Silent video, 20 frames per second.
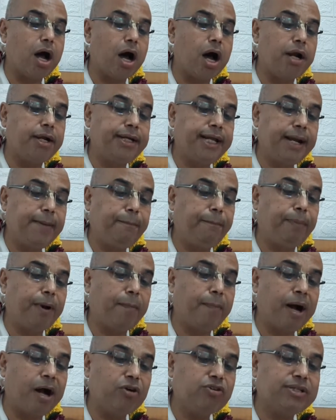अधिक
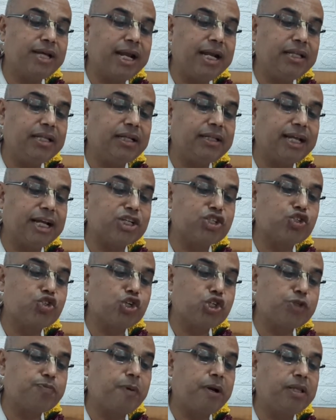प्रभावशाली तथा
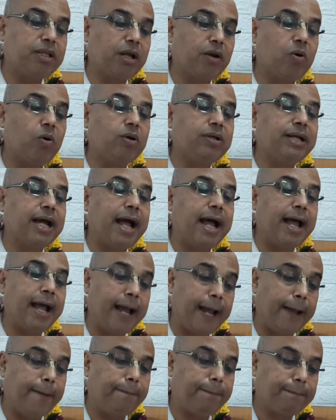सूक्ष्मतर होता है